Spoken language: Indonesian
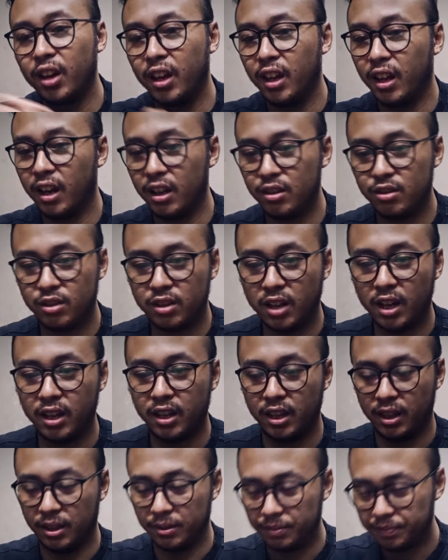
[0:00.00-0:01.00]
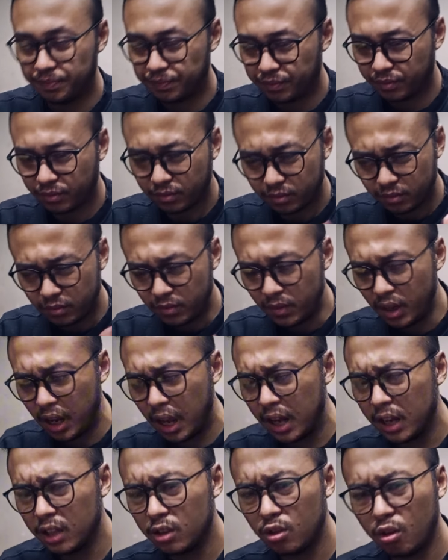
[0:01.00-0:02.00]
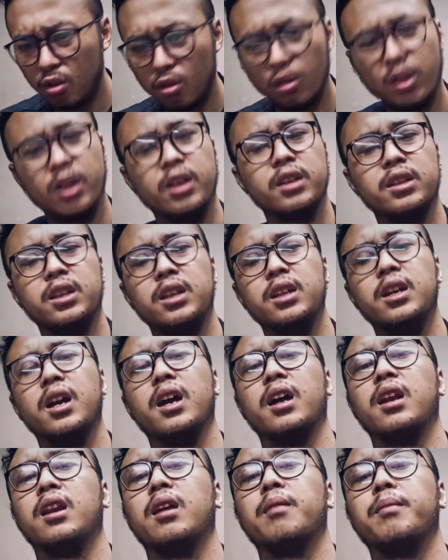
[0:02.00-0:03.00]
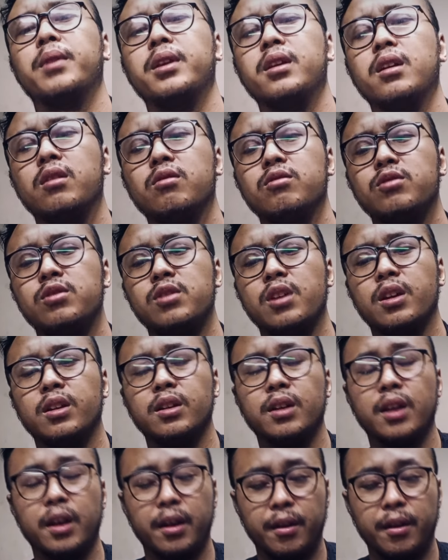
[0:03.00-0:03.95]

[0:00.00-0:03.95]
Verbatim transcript: oke lanjut lagi ada tokoh yang ketiga namanya Lucian